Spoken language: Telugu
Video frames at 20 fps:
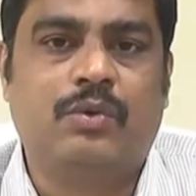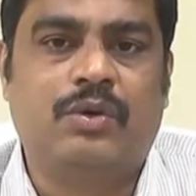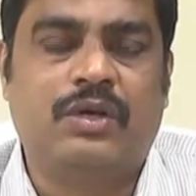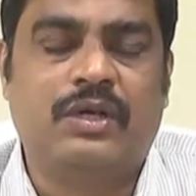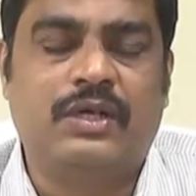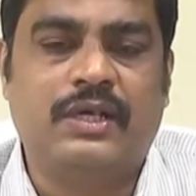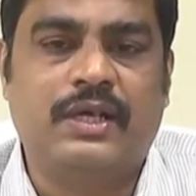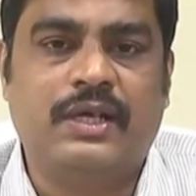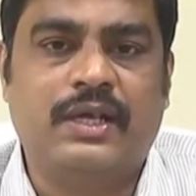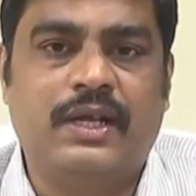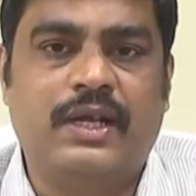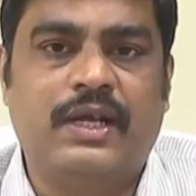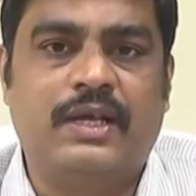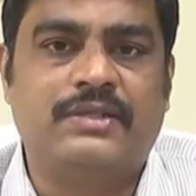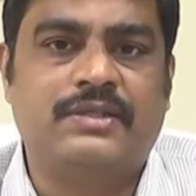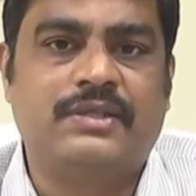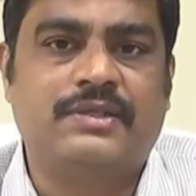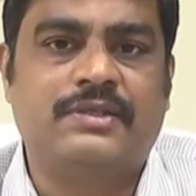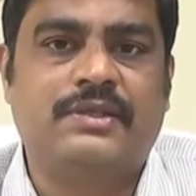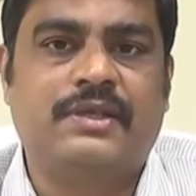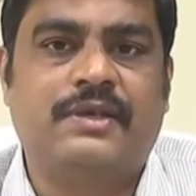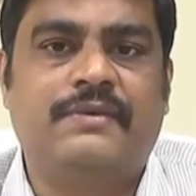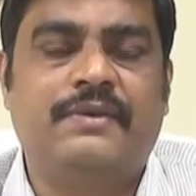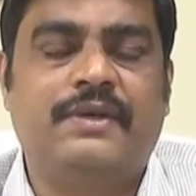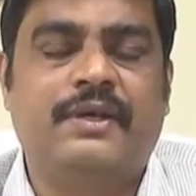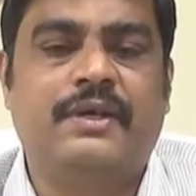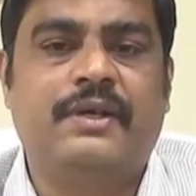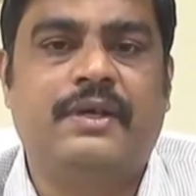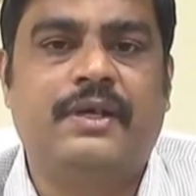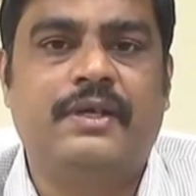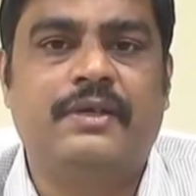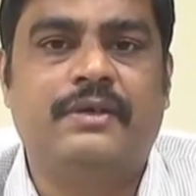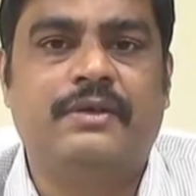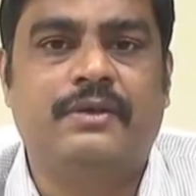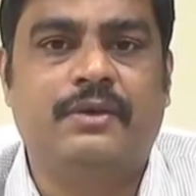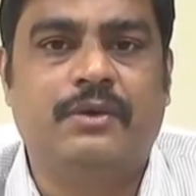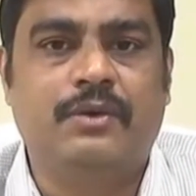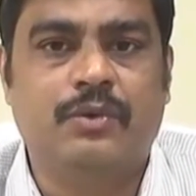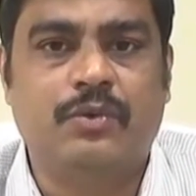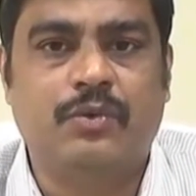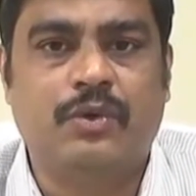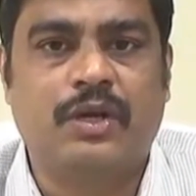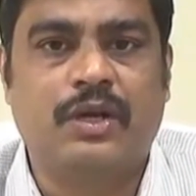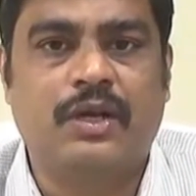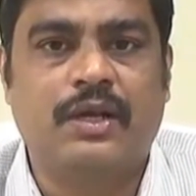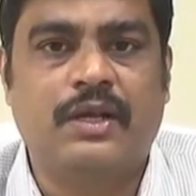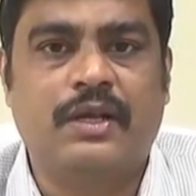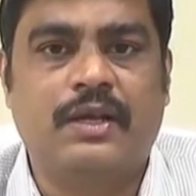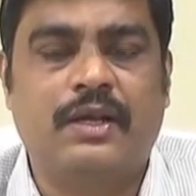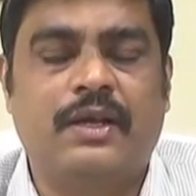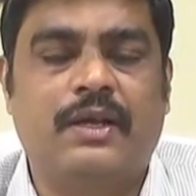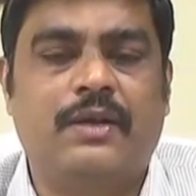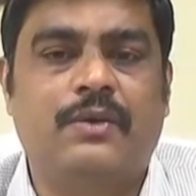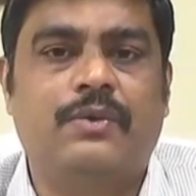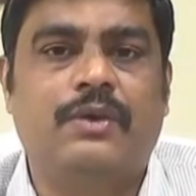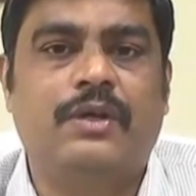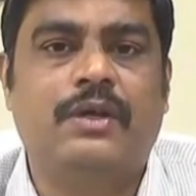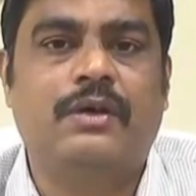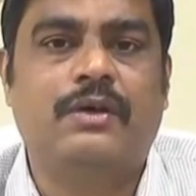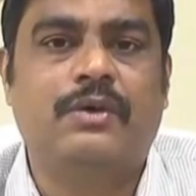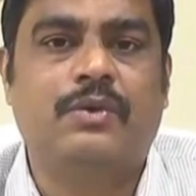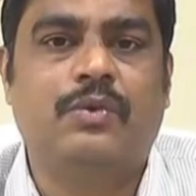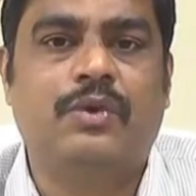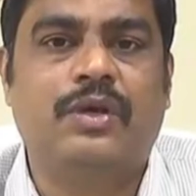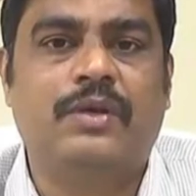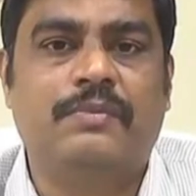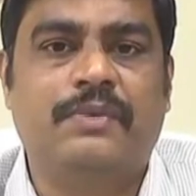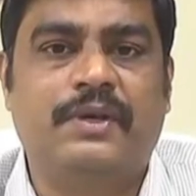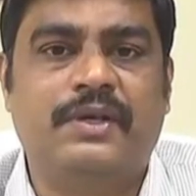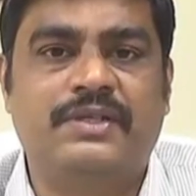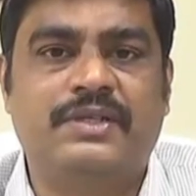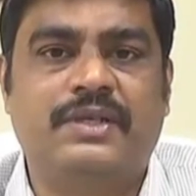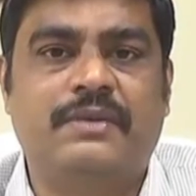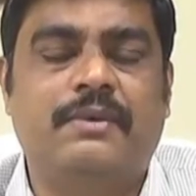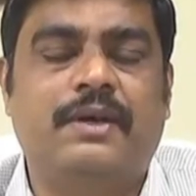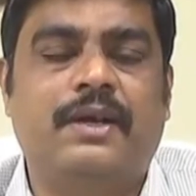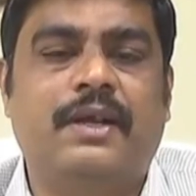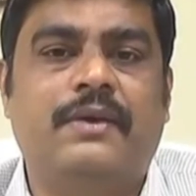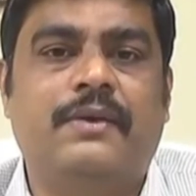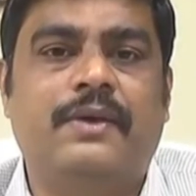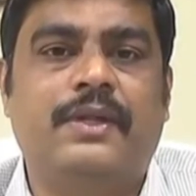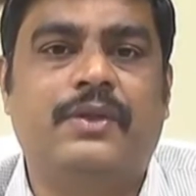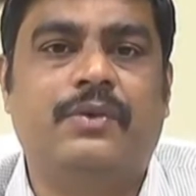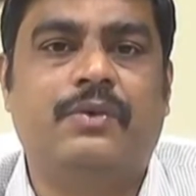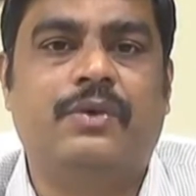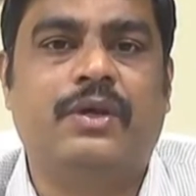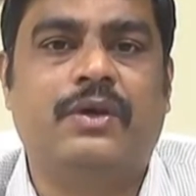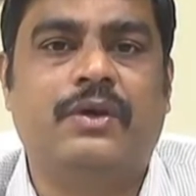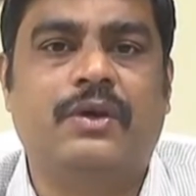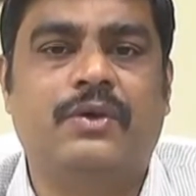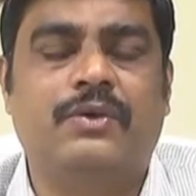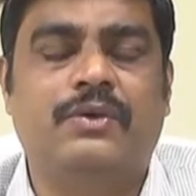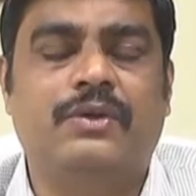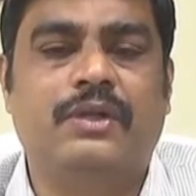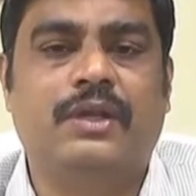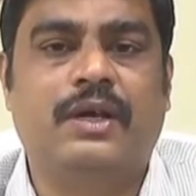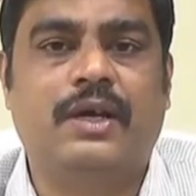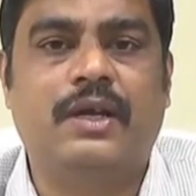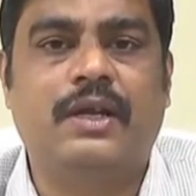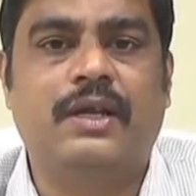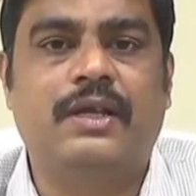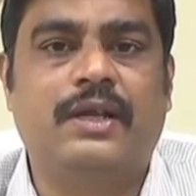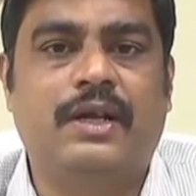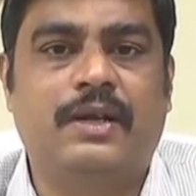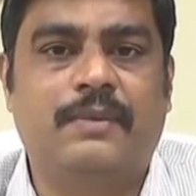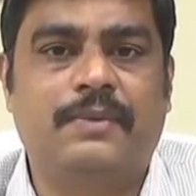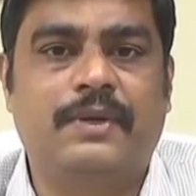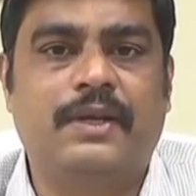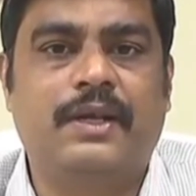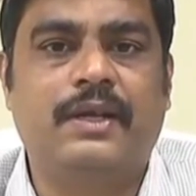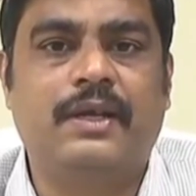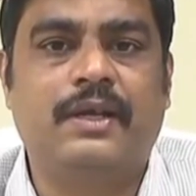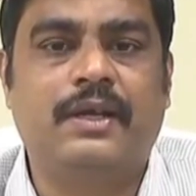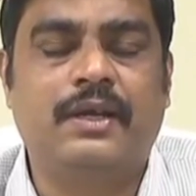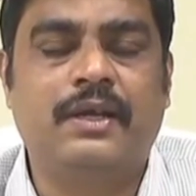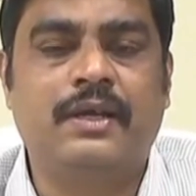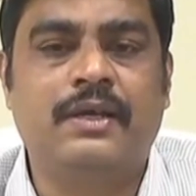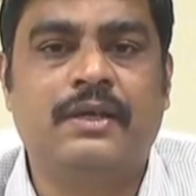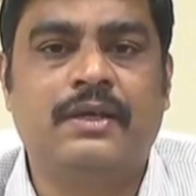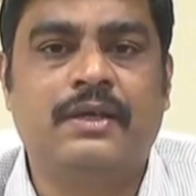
ఒకటే రిలాక్సేషన్ ఏమిటంటే రూరల్ ఏరియాలో ఉన్న కొన్ని పరిశ్రమలు ఏవైతే ఉన్నాయో దానికి నడపడానికి